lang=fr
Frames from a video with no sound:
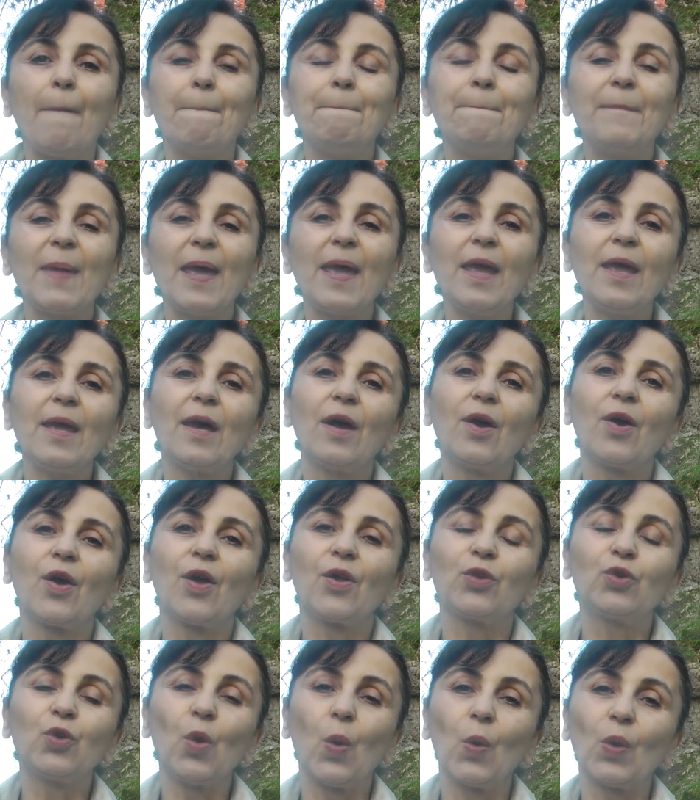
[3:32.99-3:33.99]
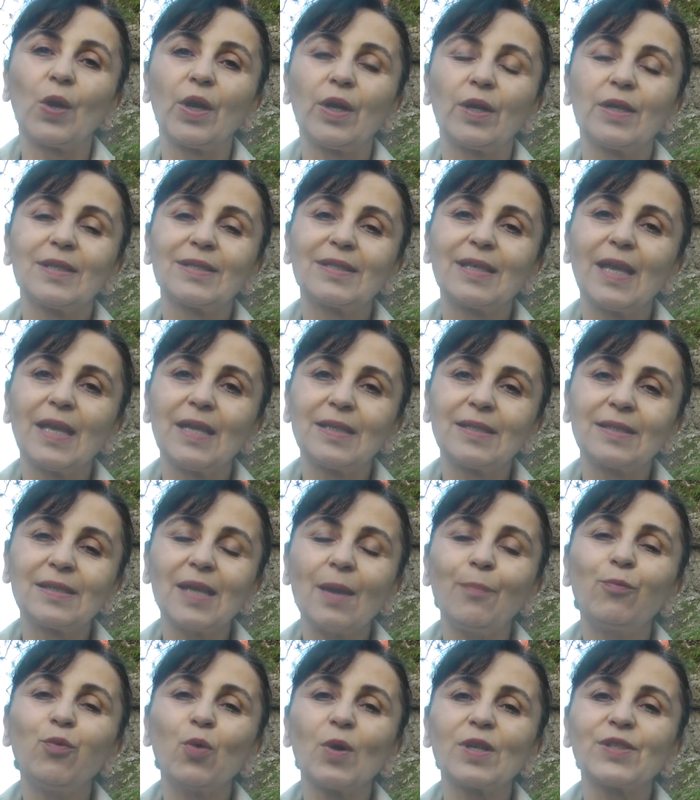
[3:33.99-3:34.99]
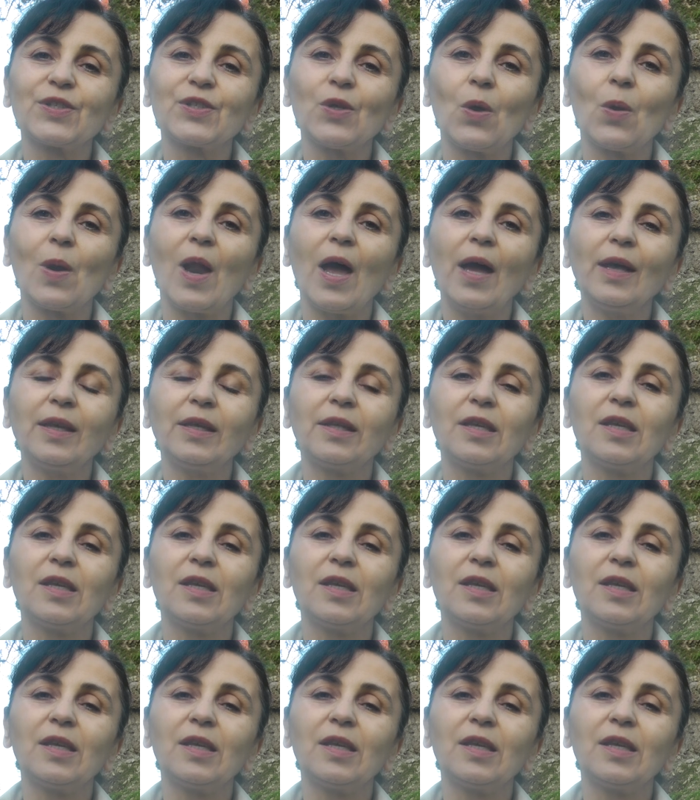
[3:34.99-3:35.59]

mais euh, donc c'est ces poissons-là